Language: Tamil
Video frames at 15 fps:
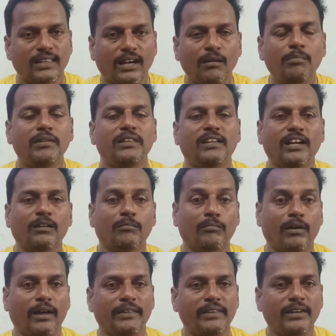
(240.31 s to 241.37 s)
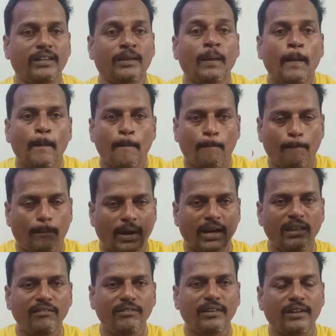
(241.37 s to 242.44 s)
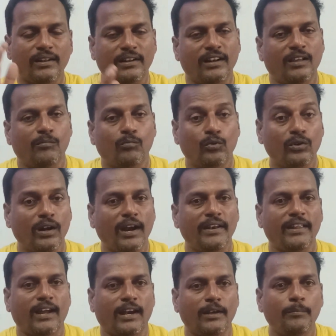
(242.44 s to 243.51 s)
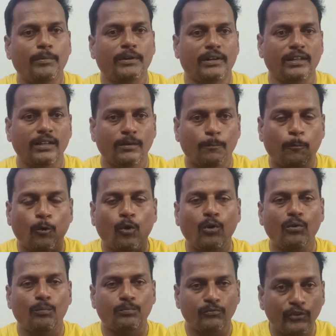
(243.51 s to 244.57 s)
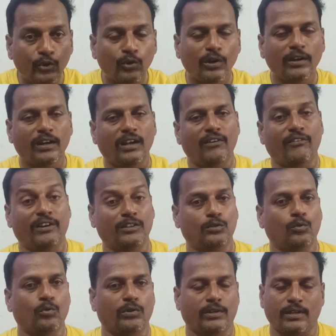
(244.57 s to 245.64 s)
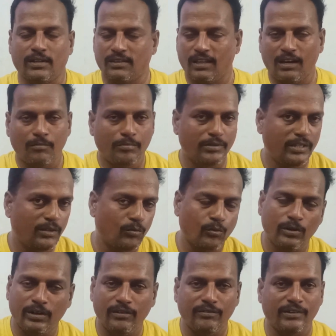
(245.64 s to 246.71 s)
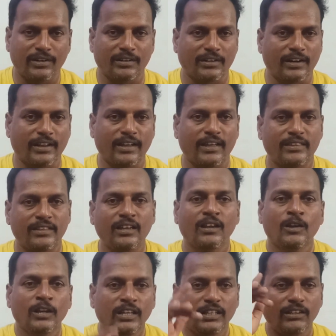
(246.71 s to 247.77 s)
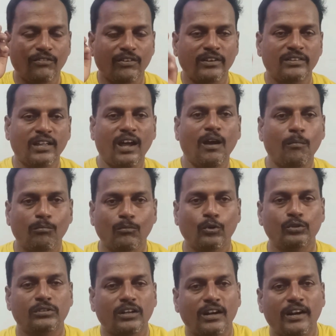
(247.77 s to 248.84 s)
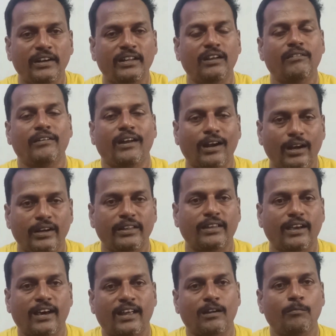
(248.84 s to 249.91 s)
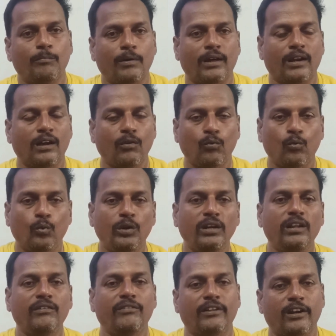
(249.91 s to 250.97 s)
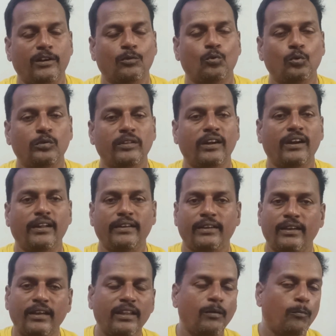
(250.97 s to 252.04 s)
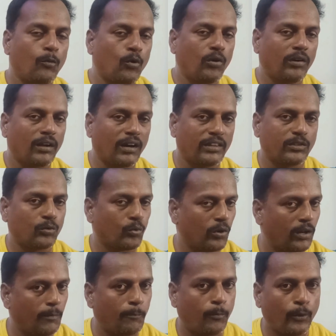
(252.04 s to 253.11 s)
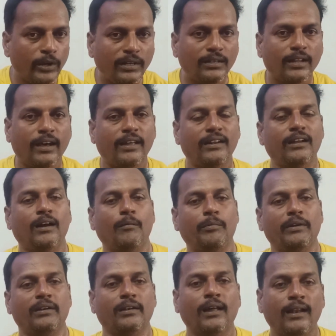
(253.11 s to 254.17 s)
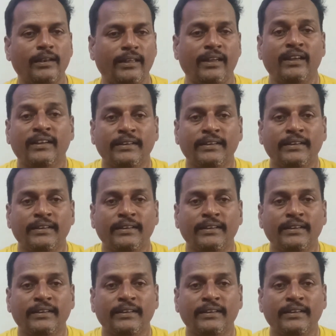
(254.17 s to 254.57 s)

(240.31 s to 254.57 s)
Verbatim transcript: தளபதிகள் மாதிரி படை வீரர்களை முன்னாடி அனுப்பிட்டு போர் வியூகங்களை வகுத்து கொடுக்குற தளபதி ஒண்டி வீரன் கிடையாது இவர் தான் முதல் அடியவே அடிக்க ஆரம்பிப்பாரா ஒண்டி வீரன் குதிரையில் ஏறி போர்க்களத்துக்குள்ளே போயிட்டாரு அப்படின்னாலே